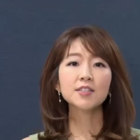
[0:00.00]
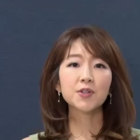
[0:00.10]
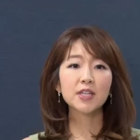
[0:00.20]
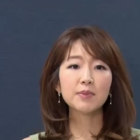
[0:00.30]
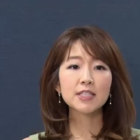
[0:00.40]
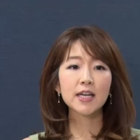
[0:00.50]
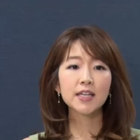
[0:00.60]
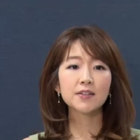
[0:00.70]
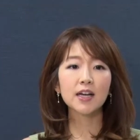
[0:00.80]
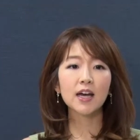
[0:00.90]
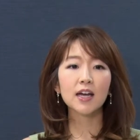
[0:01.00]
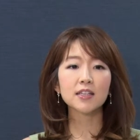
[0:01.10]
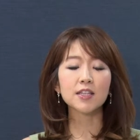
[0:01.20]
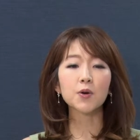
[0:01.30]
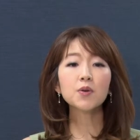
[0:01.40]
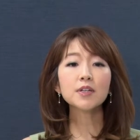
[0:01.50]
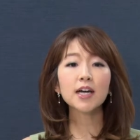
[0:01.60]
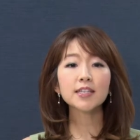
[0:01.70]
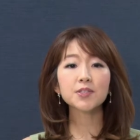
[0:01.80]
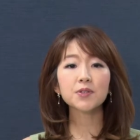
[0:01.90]
距離ミサイルが日本
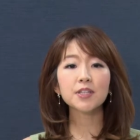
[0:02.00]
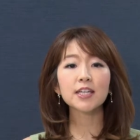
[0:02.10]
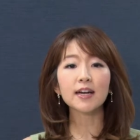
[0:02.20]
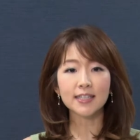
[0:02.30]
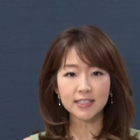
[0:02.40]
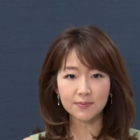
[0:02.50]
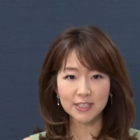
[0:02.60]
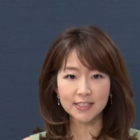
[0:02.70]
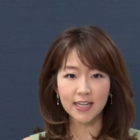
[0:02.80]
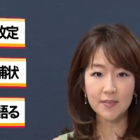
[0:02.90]
海上に落下しました。